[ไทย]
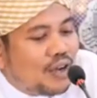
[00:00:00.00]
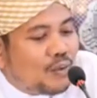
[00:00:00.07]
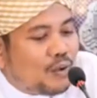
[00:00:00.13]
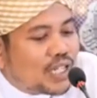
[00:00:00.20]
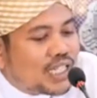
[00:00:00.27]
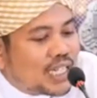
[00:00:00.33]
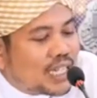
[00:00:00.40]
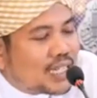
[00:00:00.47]
วั
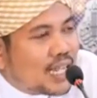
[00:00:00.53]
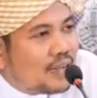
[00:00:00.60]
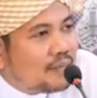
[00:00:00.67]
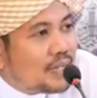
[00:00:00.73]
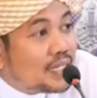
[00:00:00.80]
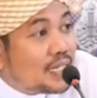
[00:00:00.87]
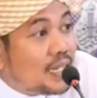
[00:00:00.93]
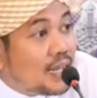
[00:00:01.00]
ชตาม
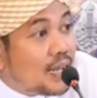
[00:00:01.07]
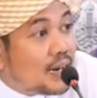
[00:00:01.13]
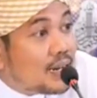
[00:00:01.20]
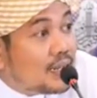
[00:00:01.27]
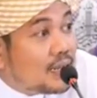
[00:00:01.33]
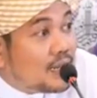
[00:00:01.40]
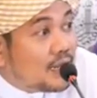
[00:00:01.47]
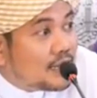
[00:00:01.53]
ติห
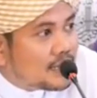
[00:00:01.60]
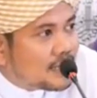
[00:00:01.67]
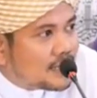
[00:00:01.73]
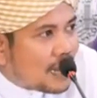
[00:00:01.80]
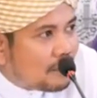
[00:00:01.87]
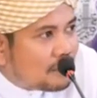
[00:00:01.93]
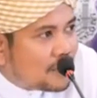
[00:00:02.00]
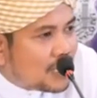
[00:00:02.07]
รือ
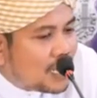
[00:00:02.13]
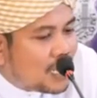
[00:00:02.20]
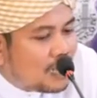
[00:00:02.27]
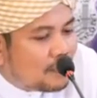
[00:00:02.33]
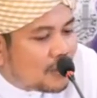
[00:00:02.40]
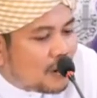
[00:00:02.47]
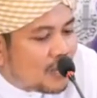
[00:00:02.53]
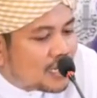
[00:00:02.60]
ซ้ำเติม
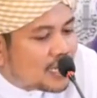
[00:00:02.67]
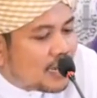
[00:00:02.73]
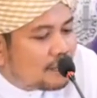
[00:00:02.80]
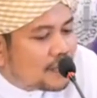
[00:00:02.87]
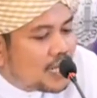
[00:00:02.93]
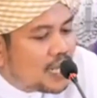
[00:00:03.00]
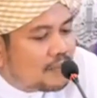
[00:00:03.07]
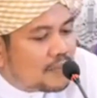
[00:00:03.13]
รอ
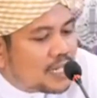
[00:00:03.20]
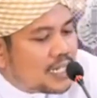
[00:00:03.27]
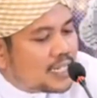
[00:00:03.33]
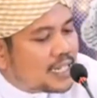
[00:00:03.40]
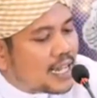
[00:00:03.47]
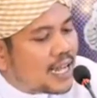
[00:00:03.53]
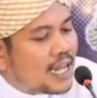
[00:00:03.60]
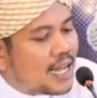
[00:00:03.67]
ซ้ำเติมอิ
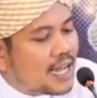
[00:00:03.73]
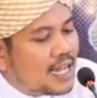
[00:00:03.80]
ซา